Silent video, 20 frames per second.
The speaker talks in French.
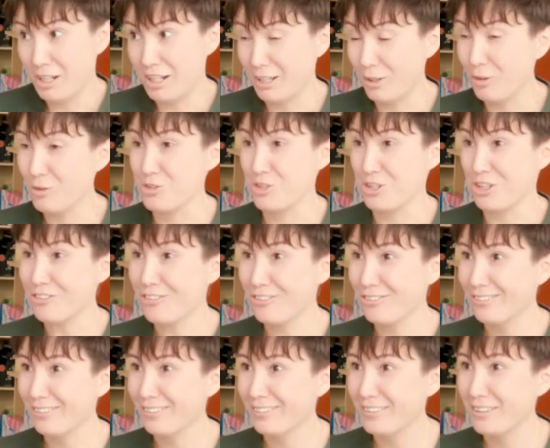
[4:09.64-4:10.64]
La
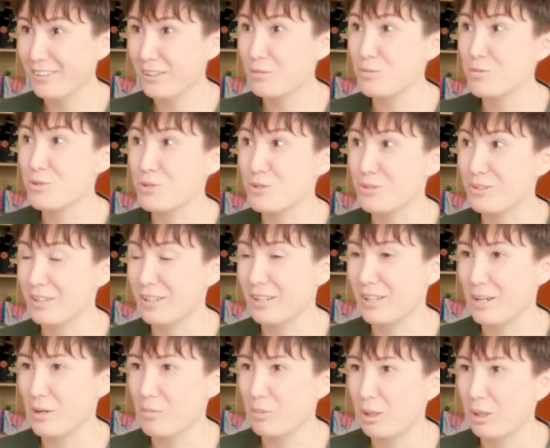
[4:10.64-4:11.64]
Grangette. Ah, bah voilà.
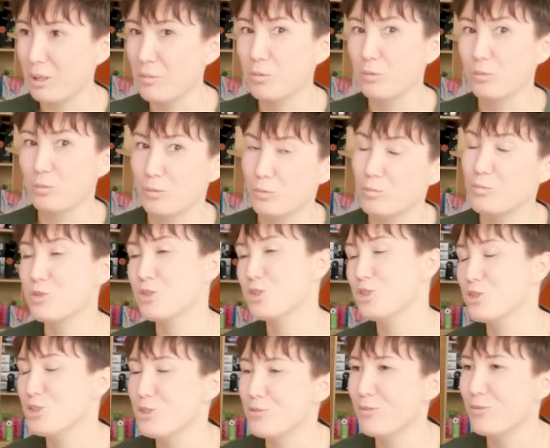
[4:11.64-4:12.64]
Et après, bon,
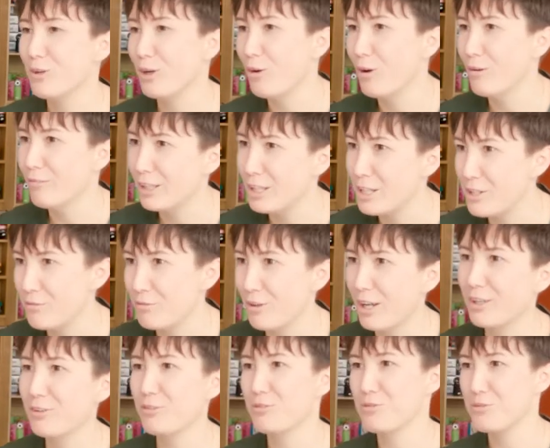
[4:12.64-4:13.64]
petit différent avec
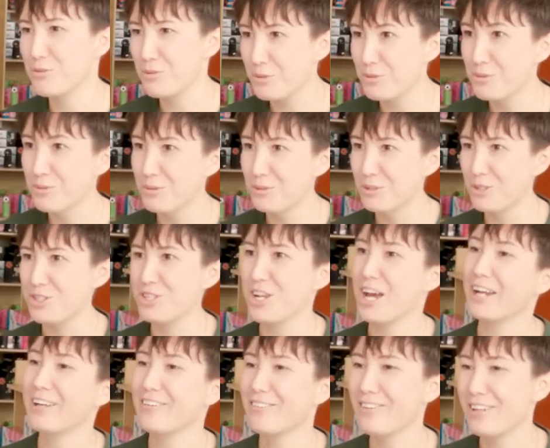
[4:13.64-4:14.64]
l'IFAC, du coup, ah. j'ai
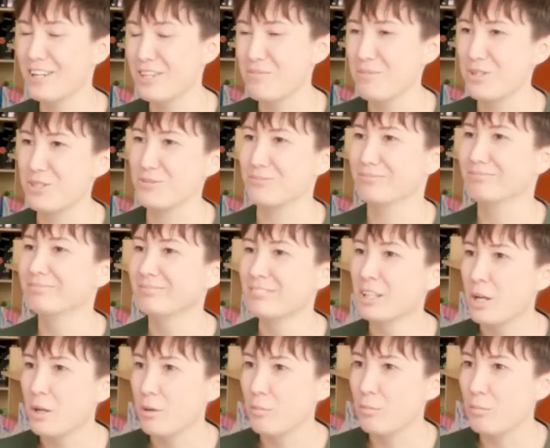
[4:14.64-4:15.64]
arrêté l'animation.
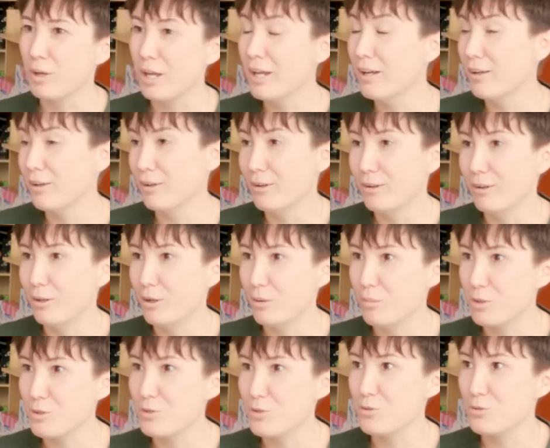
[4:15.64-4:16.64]
D'accord. Mais,
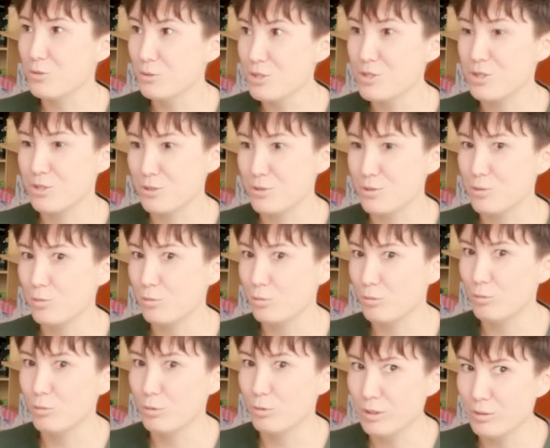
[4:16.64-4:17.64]
mais du coup, j'ai
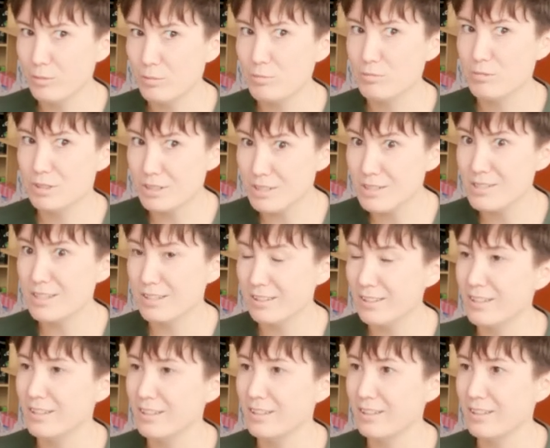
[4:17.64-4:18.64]
une, oui, une petite
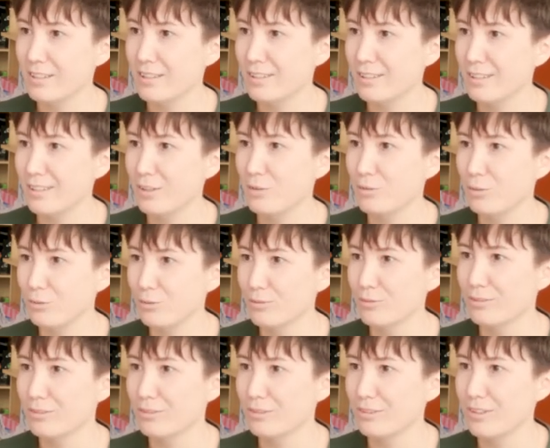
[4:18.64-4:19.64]
dizaine d'années à
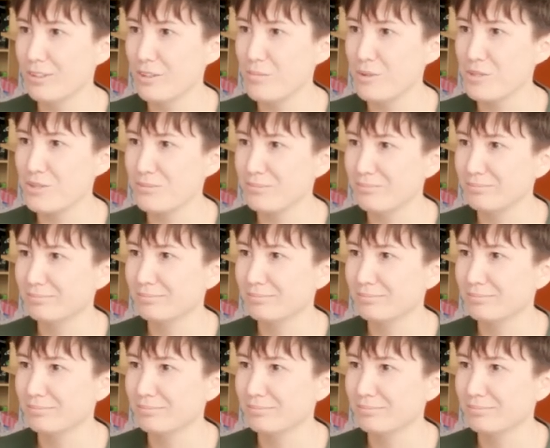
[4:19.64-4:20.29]
Tonon en animation.